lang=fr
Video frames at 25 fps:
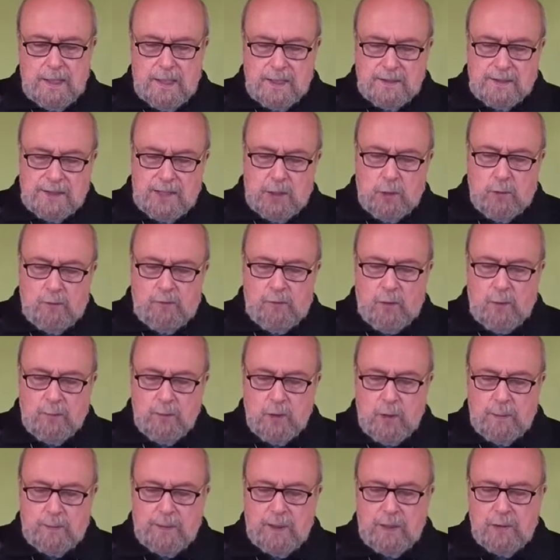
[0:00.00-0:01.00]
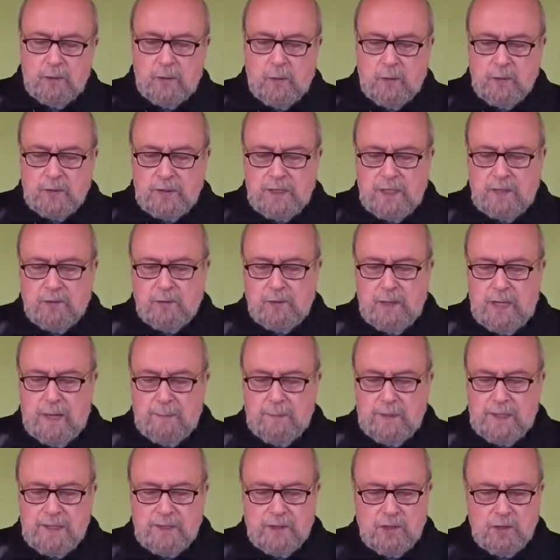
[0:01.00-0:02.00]
Les signes nous font mieux prendre conscience de
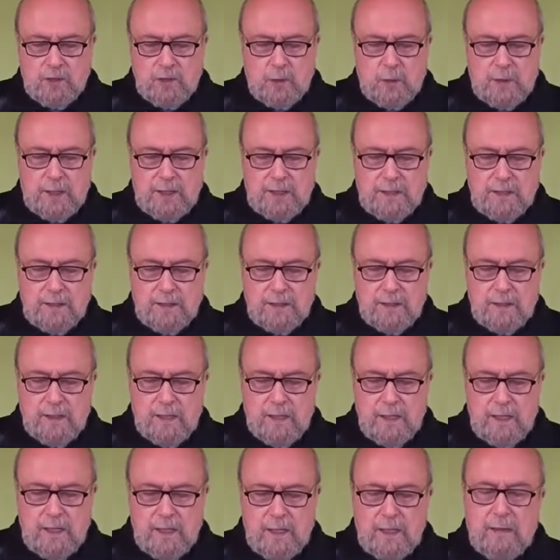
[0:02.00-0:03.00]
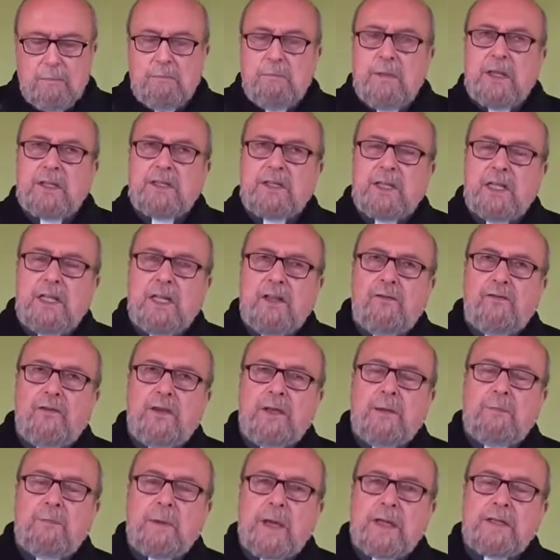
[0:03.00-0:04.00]
la présence du Christ, mais
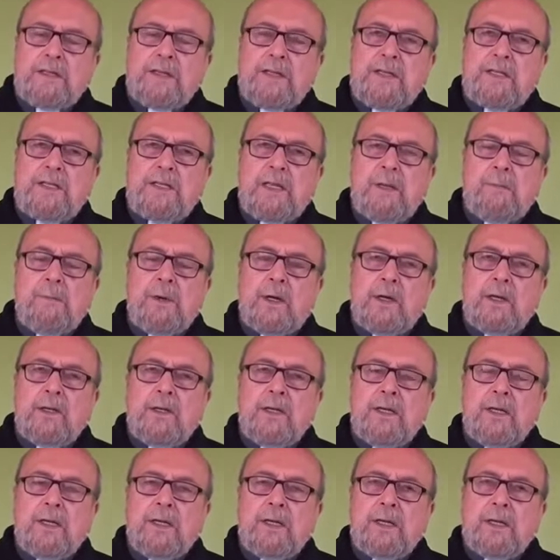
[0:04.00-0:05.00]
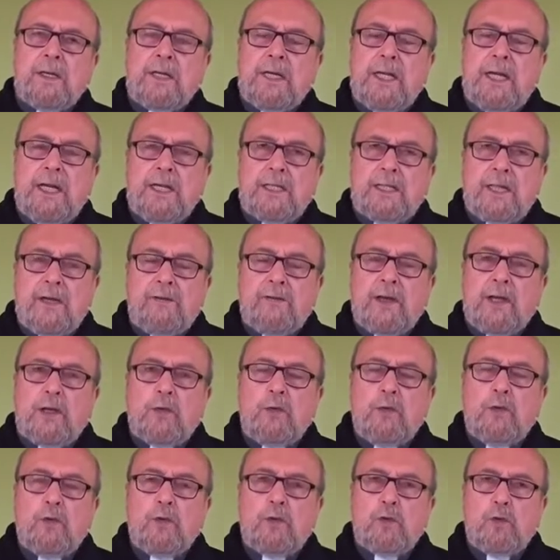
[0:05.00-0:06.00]
signifient précisément qu'il est
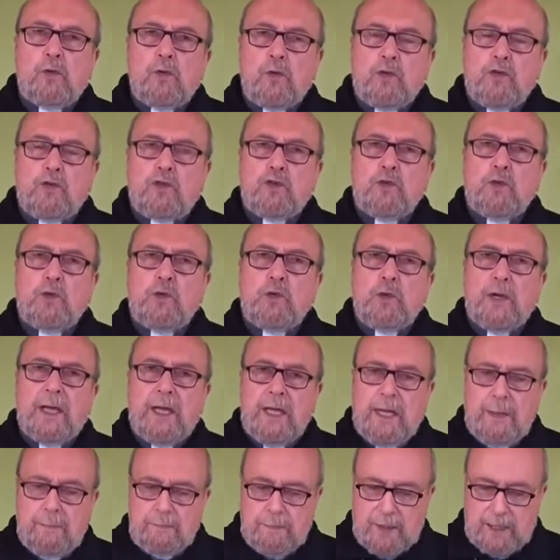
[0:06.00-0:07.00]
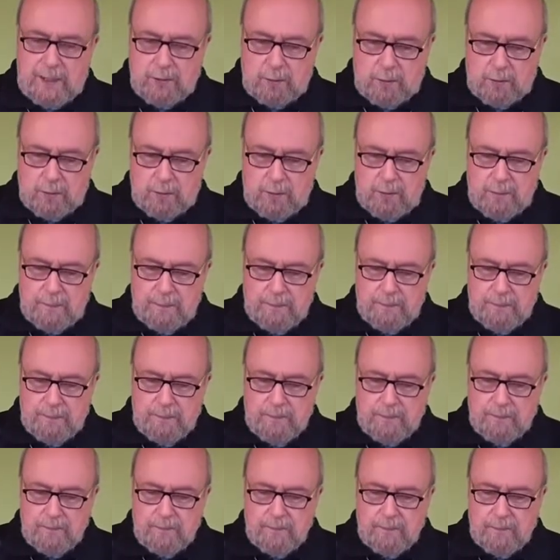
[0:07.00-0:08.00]
avec nous toujours et partout
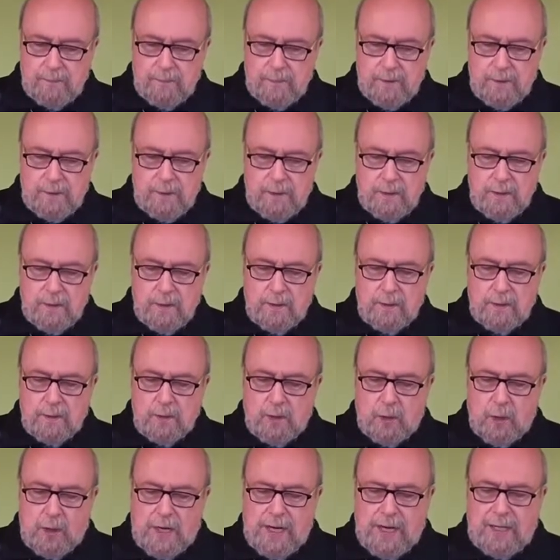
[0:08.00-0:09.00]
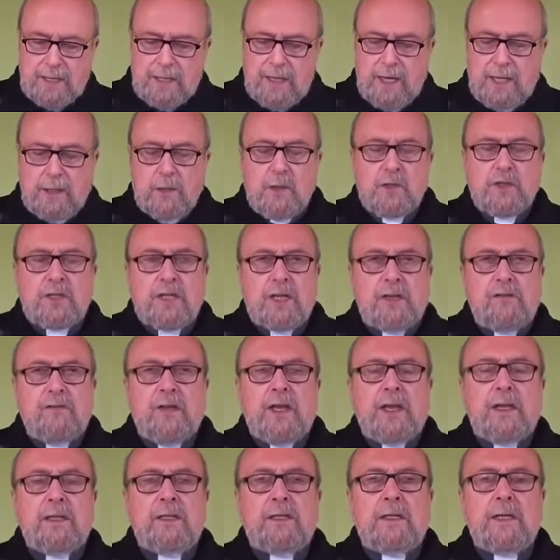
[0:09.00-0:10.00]
que l'éclat de cette
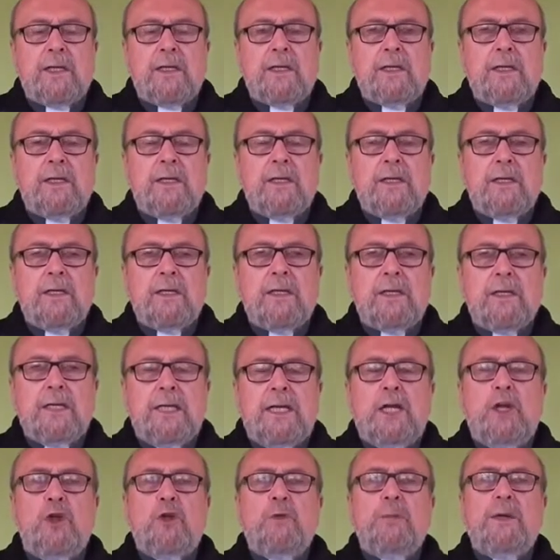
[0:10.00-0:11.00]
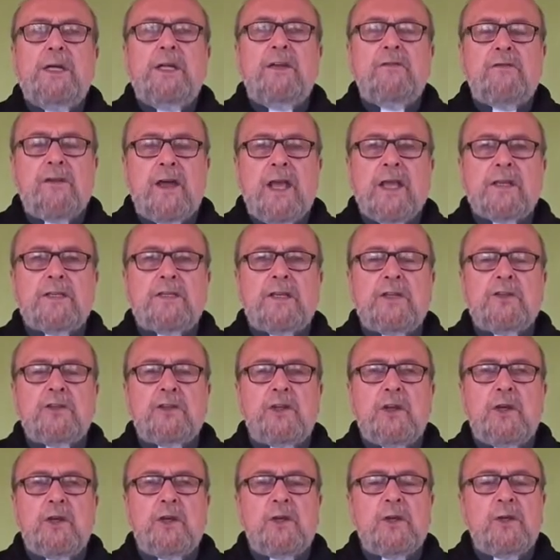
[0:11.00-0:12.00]
vérité illumine, frères et
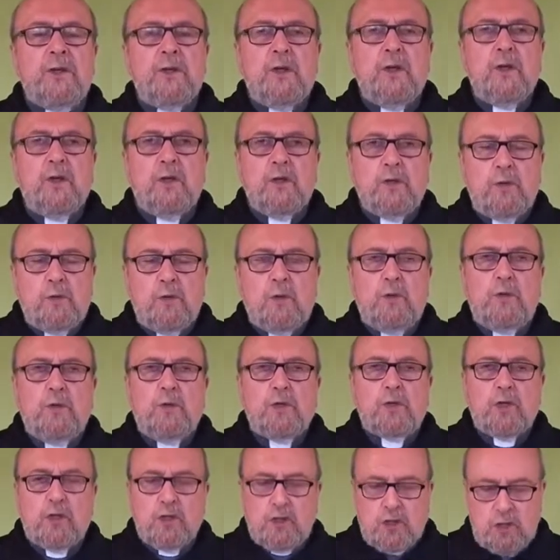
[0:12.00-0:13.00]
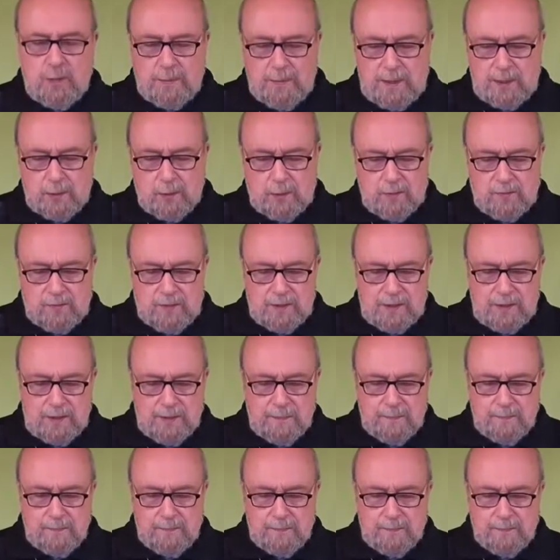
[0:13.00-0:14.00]
sœurs, tout notre chemin de vie.